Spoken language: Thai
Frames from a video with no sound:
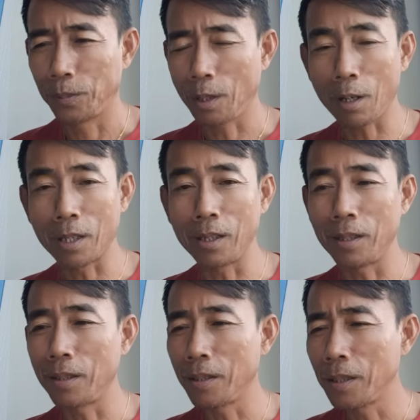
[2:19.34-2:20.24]
ก็คือ
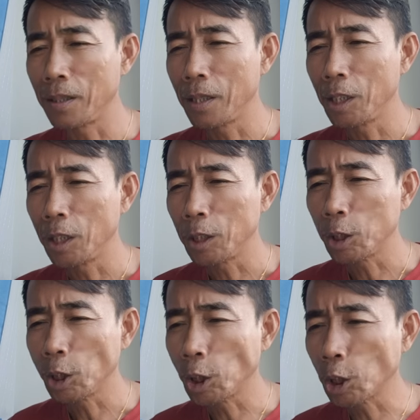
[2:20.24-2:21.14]

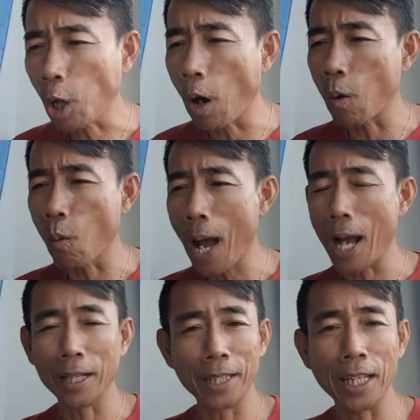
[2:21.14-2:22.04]
ช่องว่าง
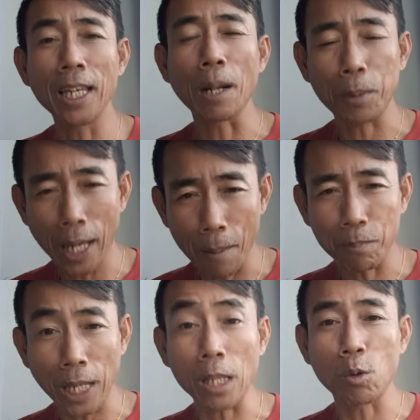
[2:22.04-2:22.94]
ในที่กับแคบ
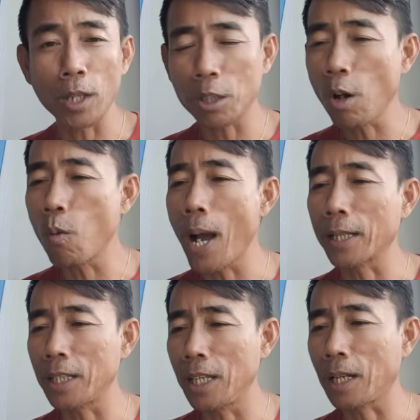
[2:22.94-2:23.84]
ติดอยู่ในช่องว่าง
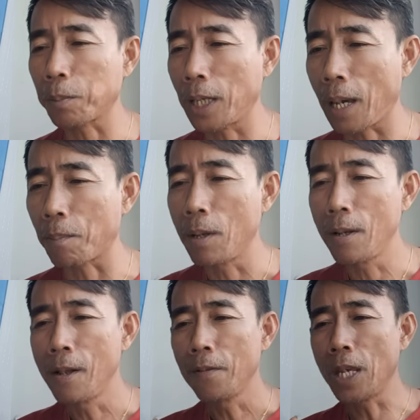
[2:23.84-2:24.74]
ในที่กับแคบ
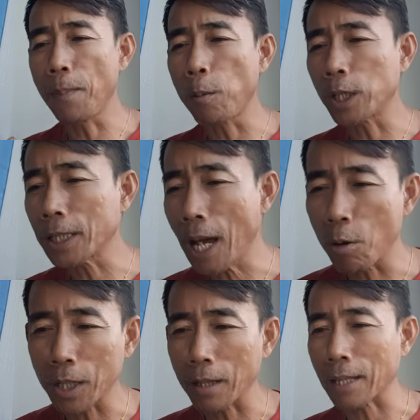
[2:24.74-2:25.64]
ที่พระพุทธเจ้า
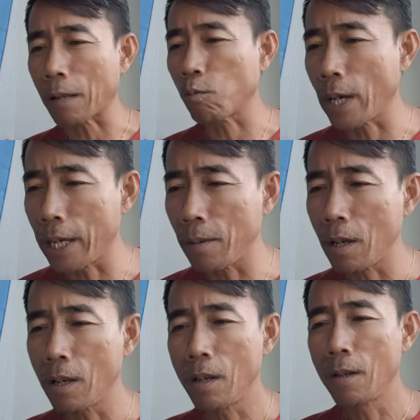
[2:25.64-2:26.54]
ท่านตัดไว้
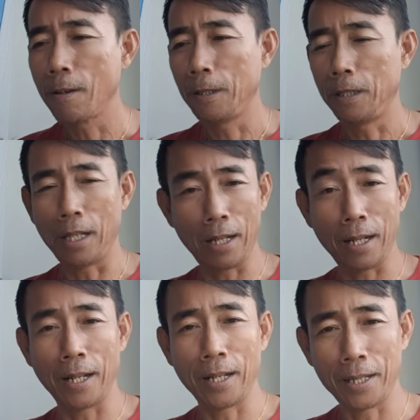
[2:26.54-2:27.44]
อ่า
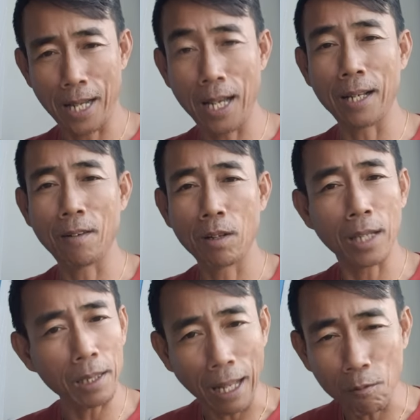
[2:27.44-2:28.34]
นะฮะ
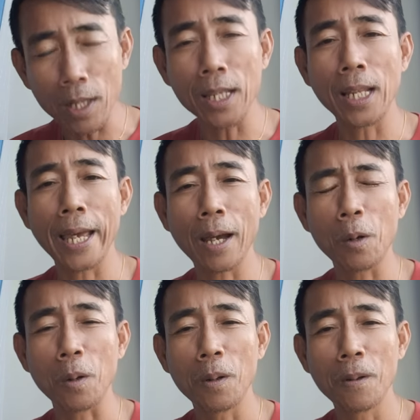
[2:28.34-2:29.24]
ถ้าตัดไม่ดีแล้ว
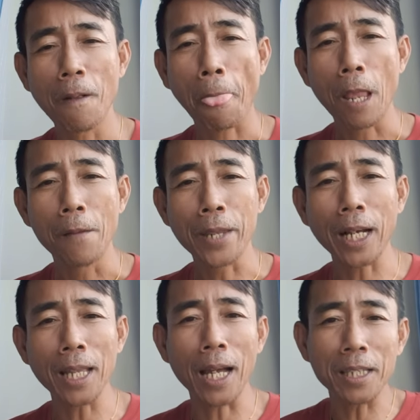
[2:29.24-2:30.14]
ในข
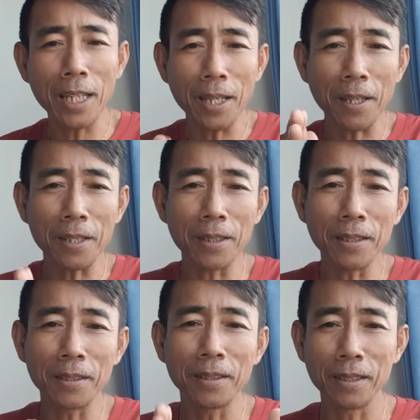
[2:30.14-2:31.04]
ณะที่
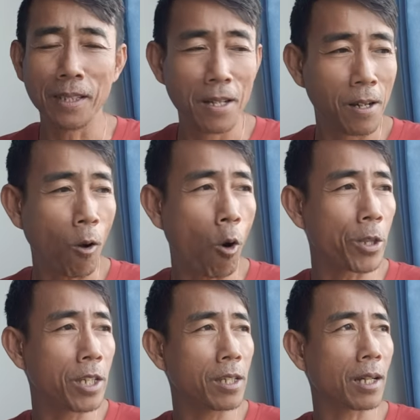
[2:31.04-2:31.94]
ก่อน
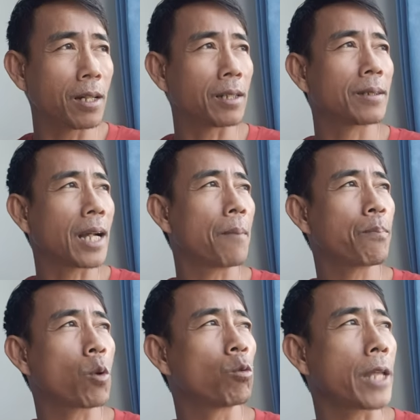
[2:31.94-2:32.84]
ที่จะเกิดการป
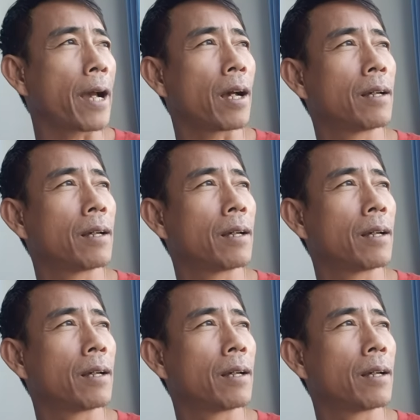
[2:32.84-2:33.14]
รุงแต่ง